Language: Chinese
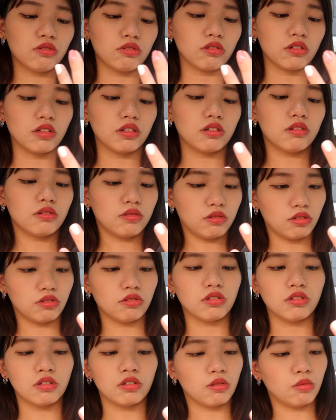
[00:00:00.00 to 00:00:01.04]
所以是不
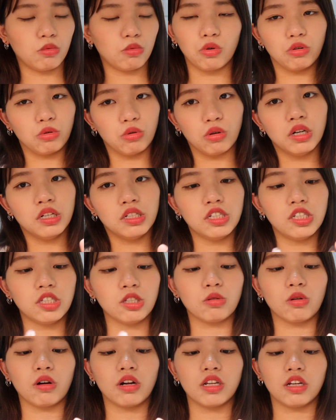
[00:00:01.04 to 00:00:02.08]
是我我很
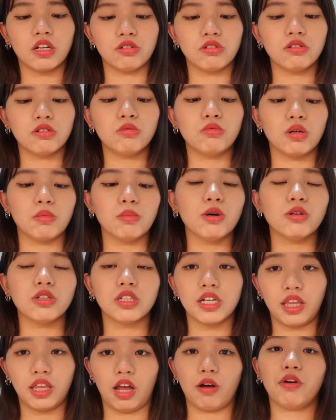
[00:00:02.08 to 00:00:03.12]
喜欢啦，就是 Remo e
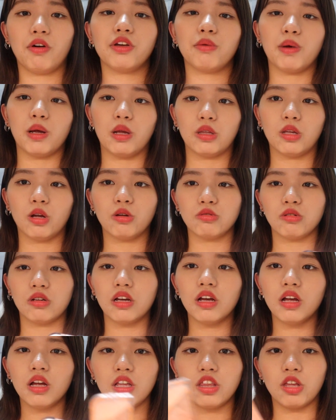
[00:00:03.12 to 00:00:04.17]
现在台湾也买得到，所以
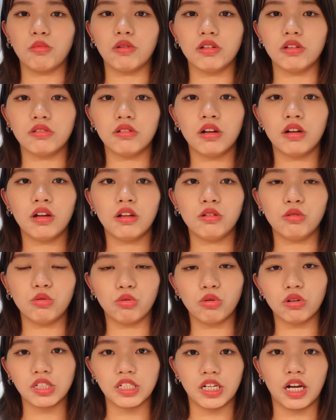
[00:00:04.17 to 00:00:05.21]
你们如
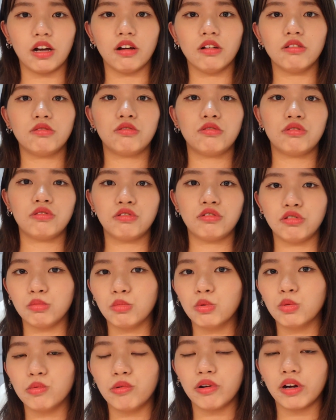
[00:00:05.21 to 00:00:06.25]
果想要去
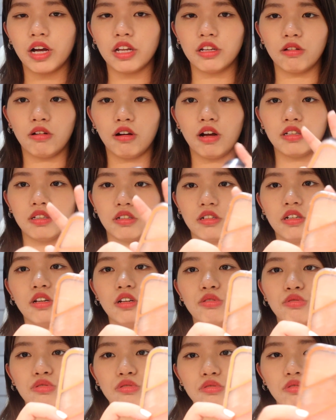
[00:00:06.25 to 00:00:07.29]
摸摸看的话呢，可
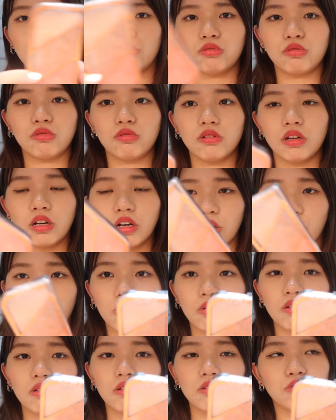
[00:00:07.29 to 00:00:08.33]
以去。那个
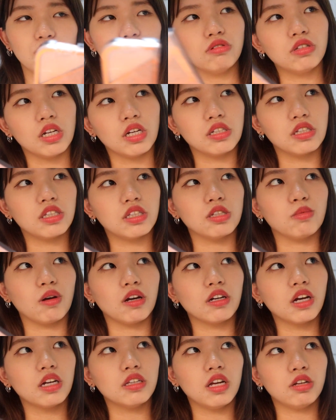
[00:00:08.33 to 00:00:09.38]
屈臣氏
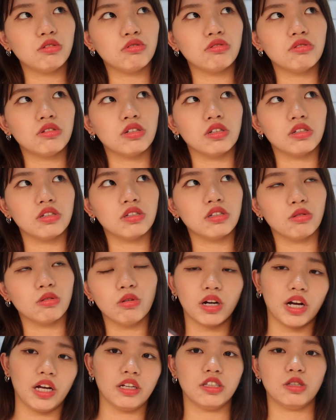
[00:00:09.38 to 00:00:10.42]
吧，应该在屈臣氏
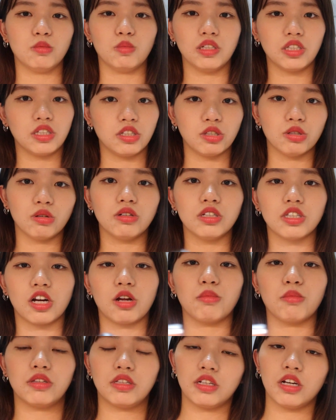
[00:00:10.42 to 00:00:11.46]
或康诗美其中一家，
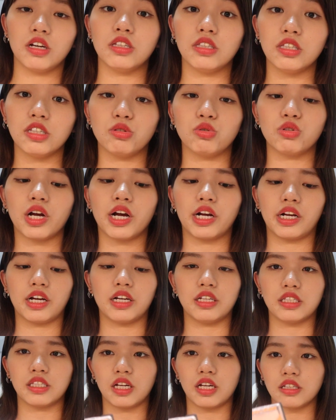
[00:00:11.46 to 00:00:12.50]
你们可以自己去看
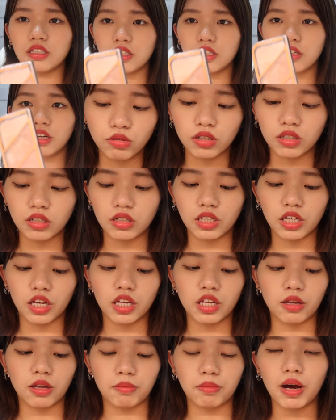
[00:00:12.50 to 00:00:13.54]
看这样子。我的眼
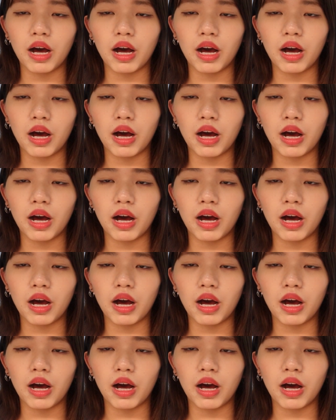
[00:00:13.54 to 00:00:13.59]
影